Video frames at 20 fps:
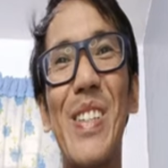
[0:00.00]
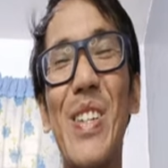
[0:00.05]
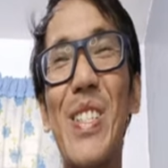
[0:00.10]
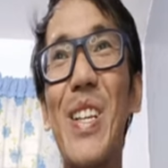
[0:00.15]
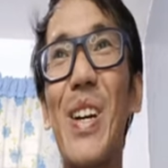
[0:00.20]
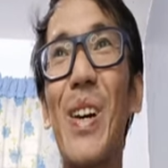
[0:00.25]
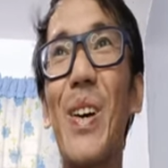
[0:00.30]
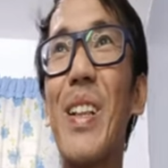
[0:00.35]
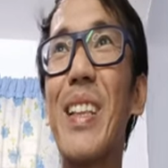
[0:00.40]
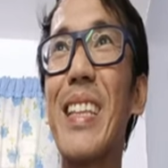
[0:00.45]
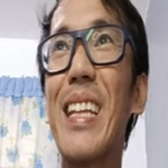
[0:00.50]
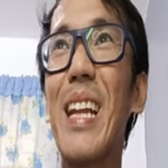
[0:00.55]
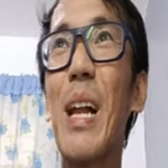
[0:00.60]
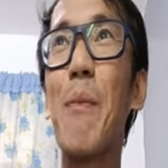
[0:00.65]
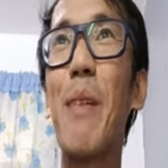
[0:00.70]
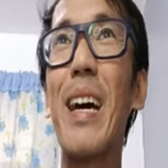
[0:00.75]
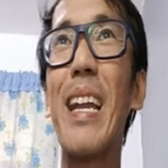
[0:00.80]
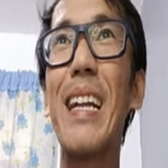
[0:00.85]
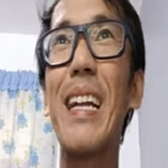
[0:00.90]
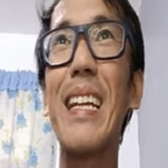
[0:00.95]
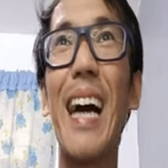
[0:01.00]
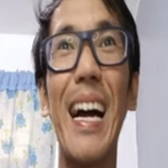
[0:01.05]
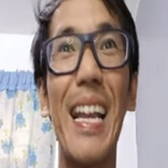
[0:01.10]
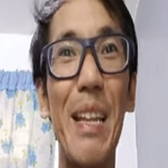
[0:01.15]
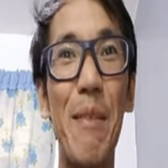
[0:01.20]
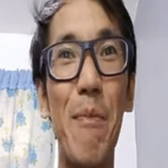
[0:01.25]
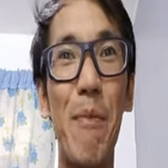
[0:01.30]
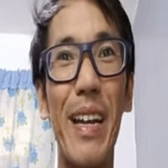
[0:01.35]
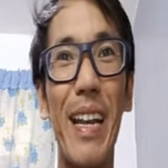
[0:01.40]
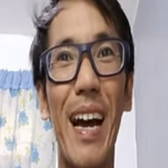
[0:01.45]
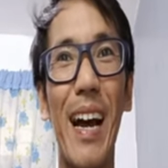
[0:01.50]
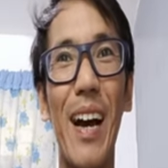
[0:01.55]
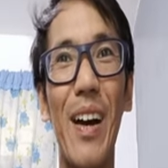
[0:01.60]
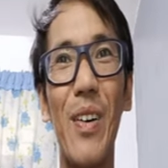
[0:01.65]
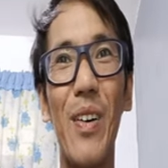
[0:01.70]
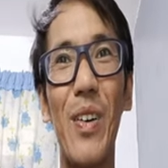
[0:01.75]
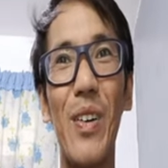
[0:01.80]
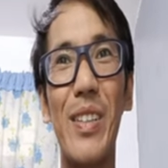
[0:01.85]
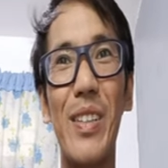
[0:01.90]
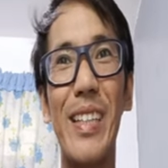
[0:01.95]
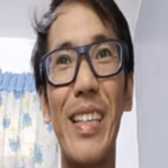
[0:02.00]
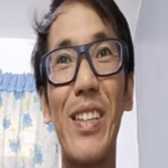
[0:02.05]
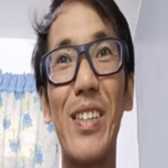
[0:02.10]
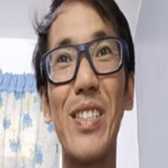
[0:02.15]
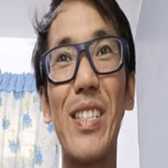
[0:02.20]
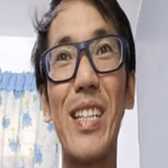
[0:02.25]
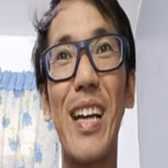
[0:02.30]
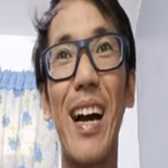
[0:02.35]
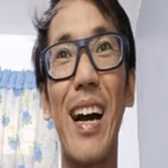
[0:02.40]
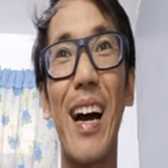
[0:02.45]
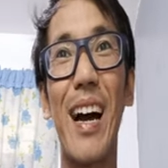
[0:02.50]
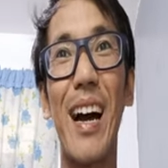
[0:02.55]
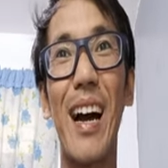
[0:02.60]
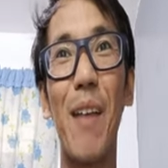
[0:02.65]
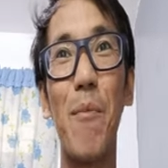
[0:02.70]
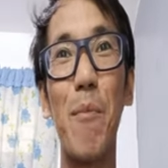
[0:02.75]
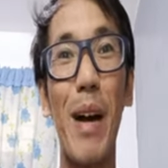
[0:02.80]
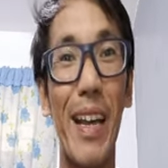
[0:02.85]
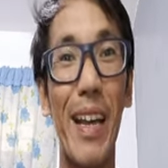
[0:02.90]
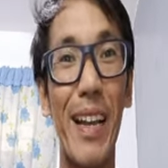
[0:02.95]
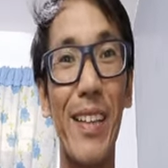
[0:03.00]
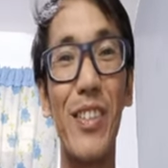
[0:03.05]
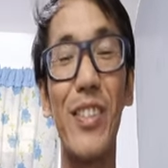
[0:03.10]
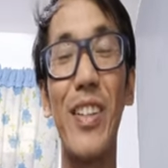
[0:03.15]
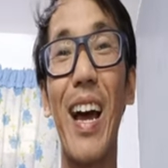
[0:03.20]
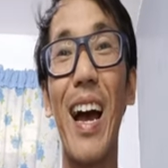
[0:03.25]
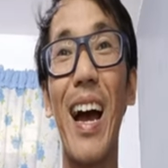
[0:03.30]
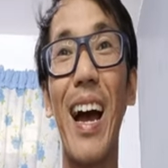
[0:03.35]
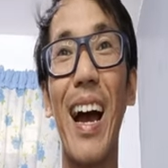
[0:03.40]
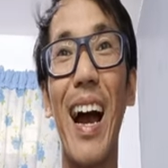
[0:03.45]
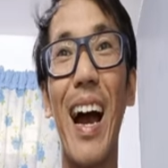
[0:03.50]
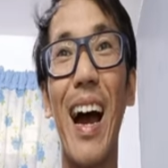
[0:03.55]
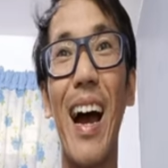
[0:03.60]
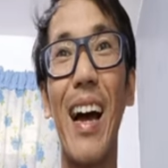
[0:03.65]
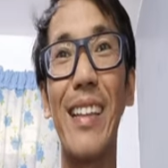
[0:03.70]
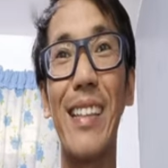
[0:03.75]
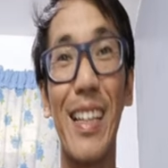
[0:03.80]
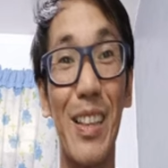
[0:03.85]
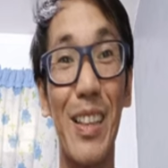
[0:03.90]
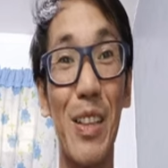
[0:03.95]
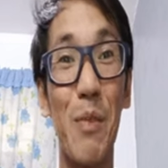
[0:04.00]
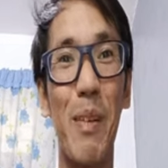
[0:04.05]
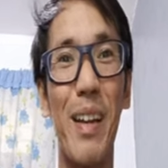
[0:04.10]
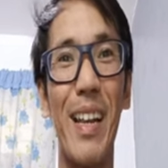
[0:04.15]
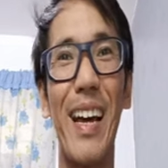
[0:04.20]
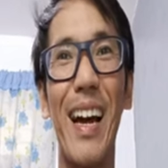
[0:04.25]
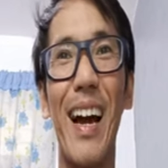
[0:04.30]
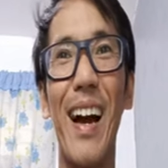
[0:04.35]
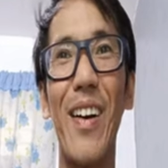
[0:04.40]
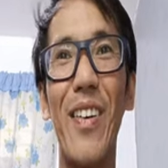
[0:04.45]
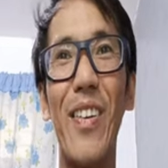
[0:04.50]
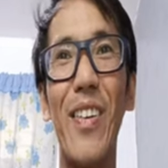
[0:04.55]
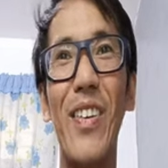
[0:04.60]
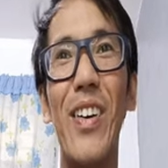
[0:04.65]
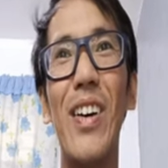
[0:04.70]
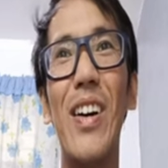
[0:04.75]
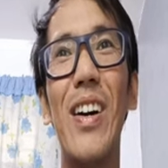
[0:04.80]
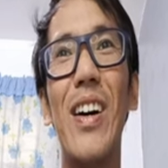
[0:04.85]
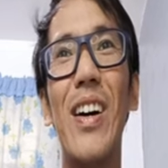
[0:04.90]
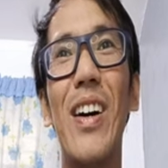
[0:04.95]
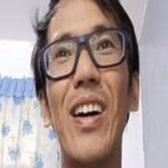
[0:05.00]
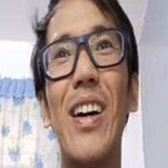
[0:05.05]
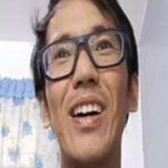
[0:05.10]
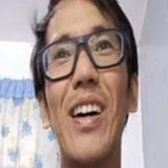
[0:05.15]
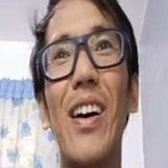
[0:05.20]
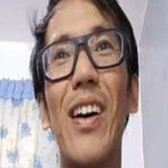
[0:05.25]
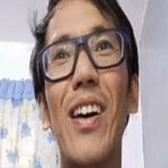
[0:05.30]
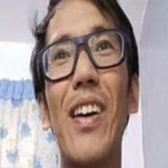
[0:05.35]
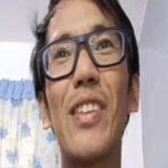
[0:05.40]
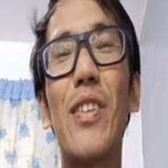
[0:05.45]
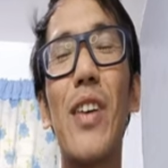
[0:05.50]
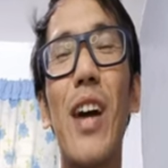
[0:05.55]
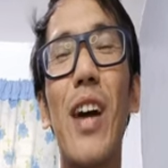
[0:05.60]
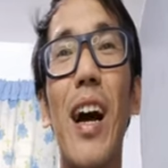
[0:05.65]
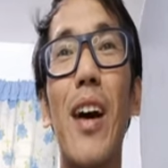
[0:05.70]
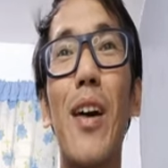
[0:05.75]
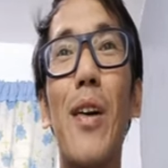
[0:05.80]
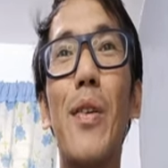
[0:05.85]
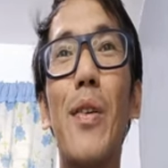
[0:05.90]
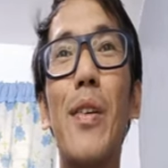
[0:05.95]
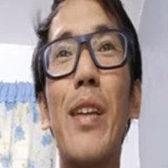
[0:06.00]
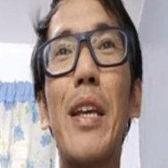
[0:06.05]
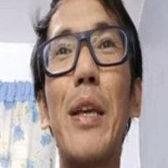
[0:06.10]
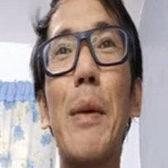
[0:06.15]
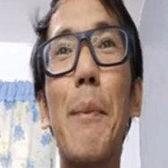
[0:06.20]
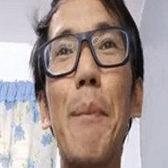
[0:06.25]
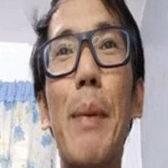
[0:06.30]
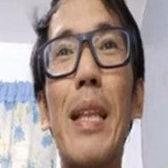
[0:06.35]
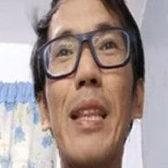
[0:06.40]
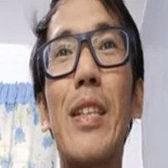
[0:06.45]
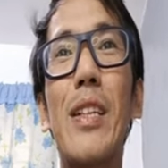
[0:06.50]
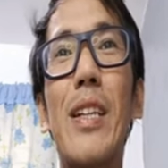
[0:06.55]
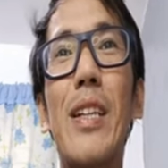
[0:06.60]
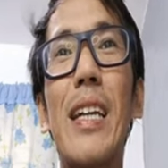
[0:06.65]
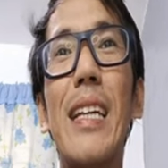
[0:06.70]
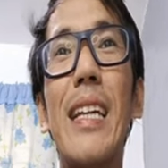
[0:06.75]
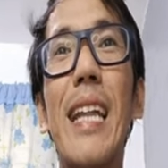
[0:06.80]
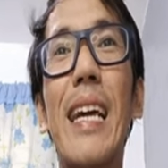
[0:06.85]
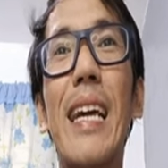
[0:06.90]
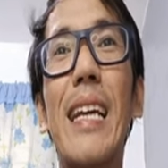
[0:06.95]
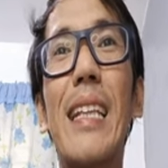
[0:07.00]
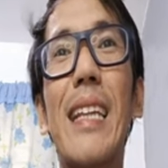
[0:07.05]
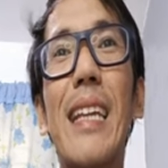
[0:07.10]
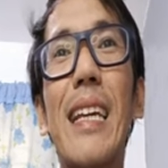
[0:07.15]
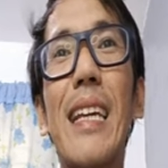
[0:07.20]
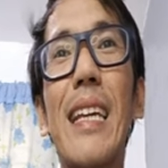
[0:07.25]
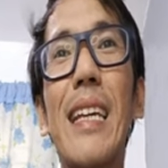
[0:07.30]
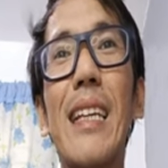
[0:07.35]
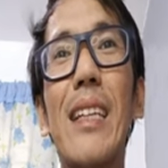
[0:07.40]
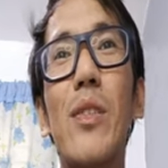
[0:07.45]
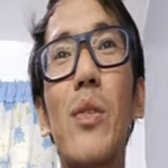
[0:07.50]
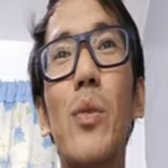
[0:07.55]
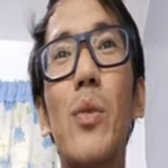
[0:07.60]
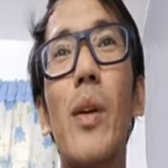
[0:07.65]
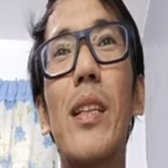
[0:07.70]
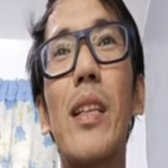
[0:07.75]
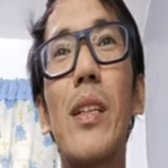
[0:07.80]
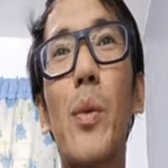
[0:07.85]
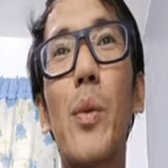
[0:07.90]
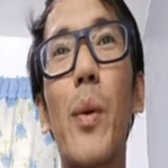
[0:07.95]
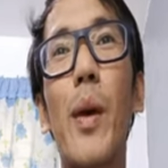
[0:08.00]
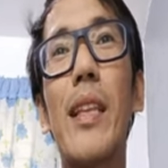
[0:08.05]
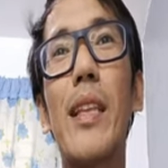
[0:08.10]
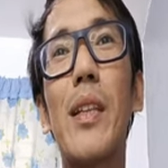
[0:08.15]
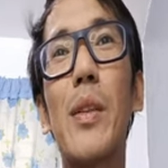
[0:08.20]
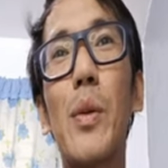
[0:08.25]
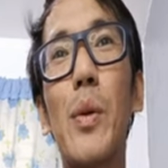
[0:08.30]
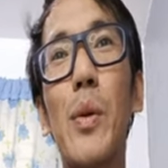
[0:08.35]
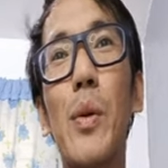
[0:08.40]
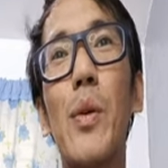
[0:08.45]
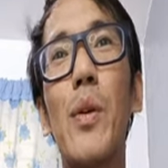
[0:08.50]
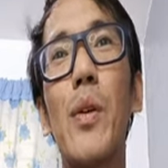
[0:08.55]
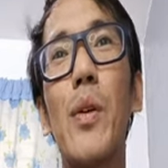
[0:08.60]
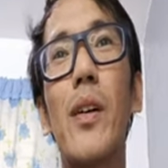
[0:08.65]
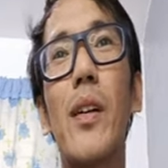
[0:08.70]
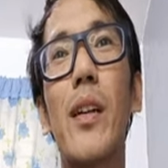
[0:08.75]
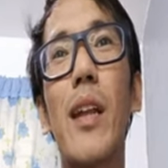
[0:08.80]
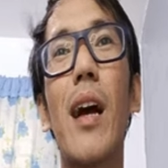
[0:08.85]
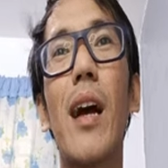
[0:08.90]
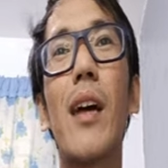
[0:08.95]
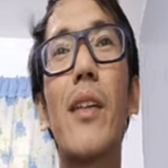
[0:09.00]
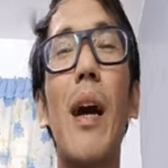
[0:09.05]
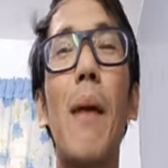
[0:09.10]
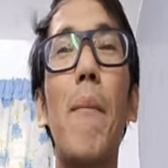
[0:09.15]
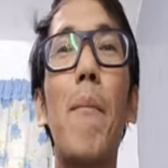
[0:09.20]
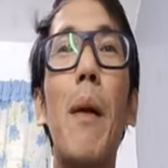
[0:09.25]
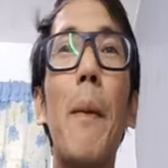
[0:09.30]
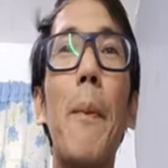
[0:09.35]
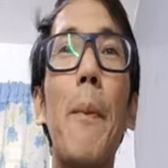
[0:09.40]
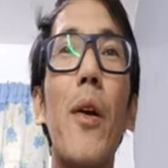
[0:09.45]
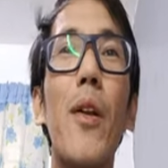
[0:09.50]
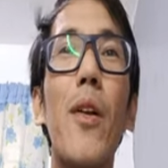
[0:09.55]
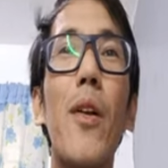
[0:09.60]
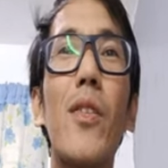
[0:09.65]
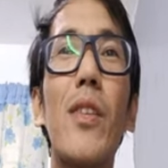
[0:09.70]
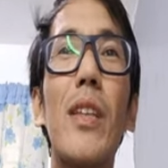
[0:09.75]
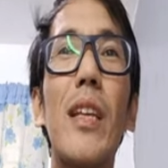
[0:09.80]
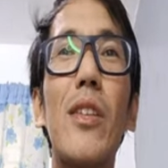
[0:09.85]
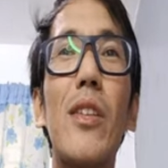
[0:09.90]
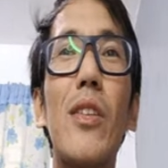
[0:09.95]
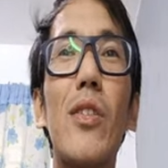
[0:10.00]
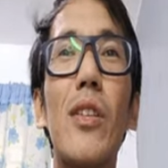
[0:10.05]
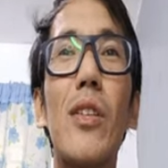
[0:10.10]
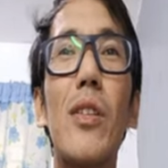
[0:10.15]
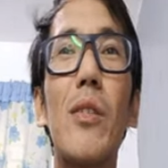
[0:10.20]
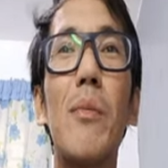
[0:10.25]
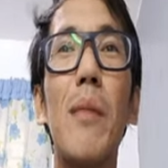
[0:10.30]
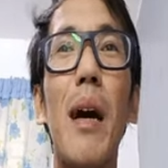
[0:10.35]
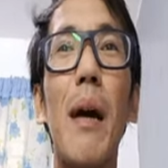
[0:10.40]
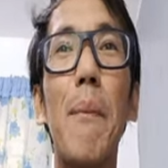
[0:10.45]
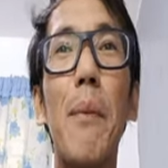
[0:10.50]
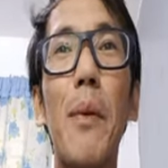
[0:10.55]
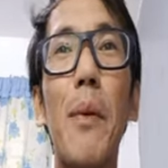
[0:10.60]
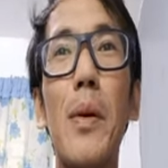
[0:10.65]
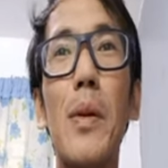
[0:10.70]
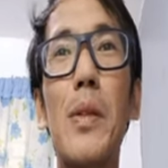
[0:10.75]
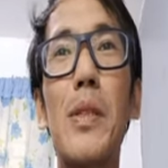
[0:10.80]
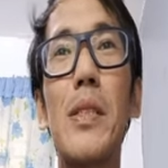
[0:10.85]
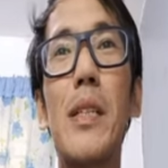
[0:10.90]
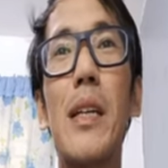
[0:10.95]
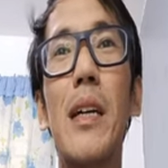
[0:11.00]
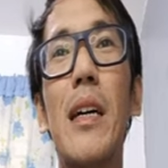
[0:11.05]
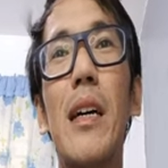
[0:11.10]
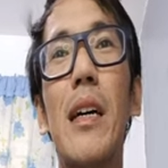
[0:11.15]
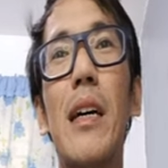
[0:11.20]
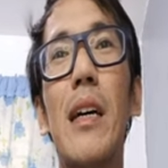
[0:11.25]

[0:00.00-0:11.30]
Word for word: So, sa ultra parang nakalima na ako. Dito sa marathon nakaka-tatlo pa lang ako. Uh, ito nga ang una, yung Pit to Run Leg 3, 2022. Rank number 4 ako dito na tumapos.